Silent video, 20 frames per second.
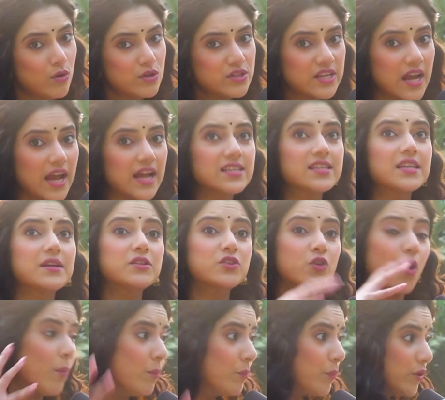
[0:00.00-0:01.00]
ও চায় যে
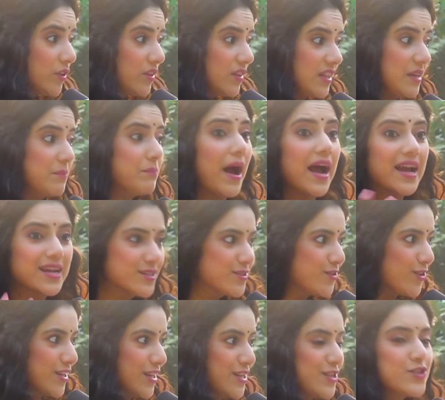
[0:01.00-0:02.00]
সম্পত্তি পাইস
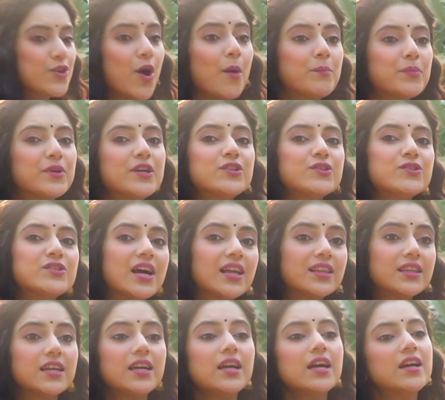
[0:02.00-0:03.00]
হোটেল সব কিছু
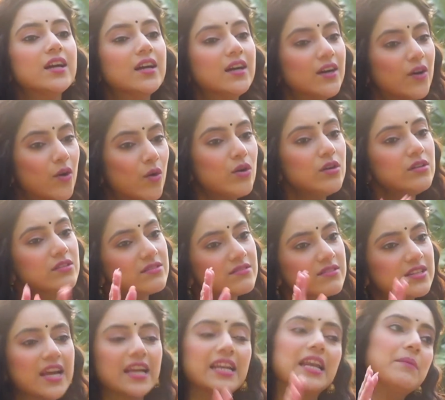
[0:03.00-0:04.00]
যাতে ওর
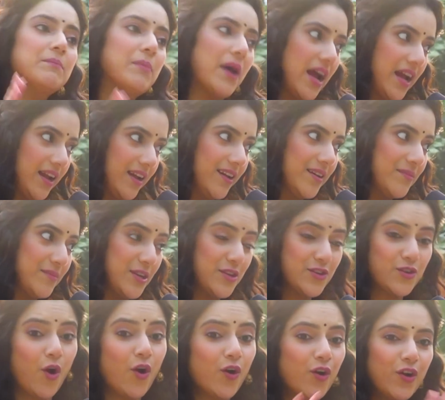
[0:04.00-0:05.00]
ছেলে পায় মানে
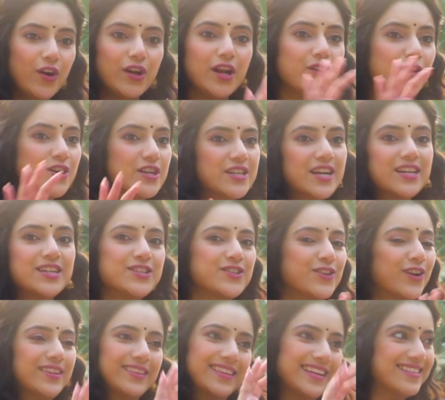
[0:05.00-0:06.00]
শঙ্কর আর ঐশানীর
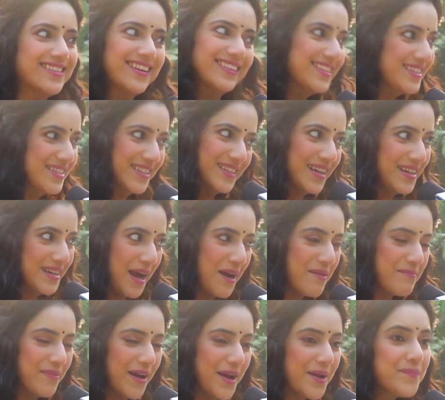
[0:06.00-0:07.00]
সন্তান যাতে সেটা না
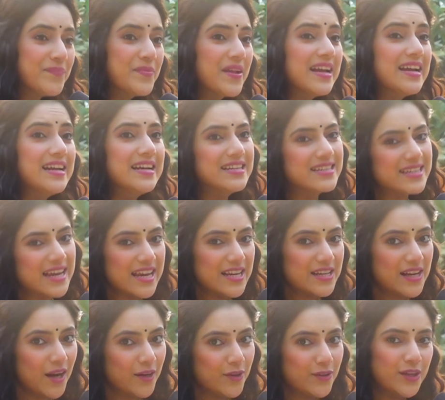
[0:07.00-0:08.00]
পায় সেই
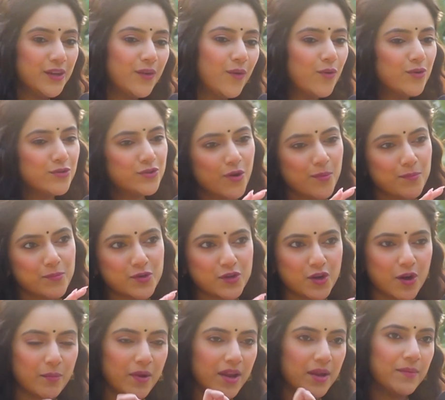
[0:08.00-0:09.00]
কারণেই ও
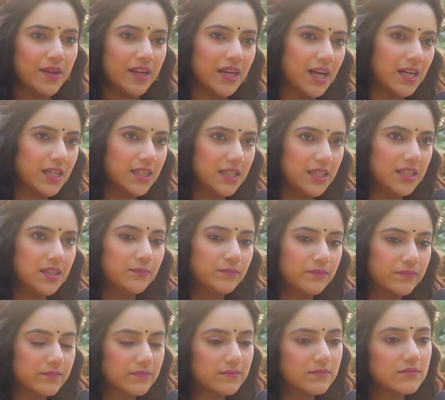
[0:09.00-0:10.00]
সবসময় মানে আর কি
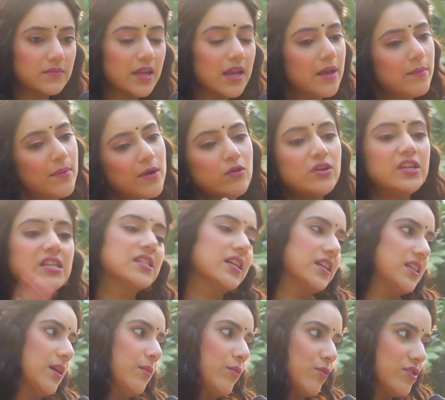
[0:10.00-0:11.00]
এবার ও
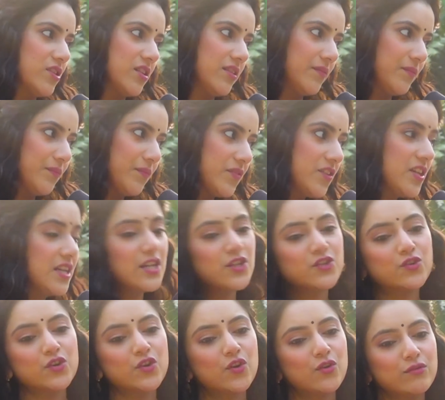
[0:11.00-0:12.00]
নিজেরটা বোঝে
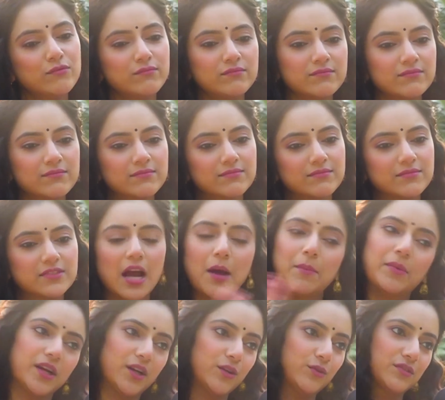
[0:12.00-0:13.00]
সেটার জন্য যা
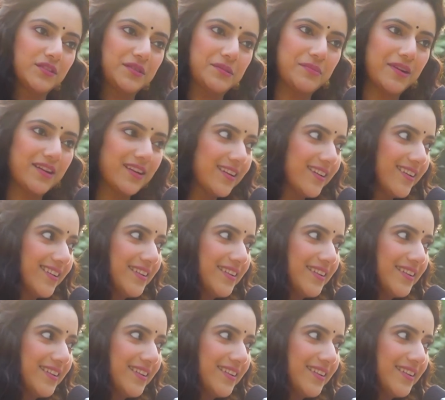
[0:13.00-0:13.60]
পারে করতে পারে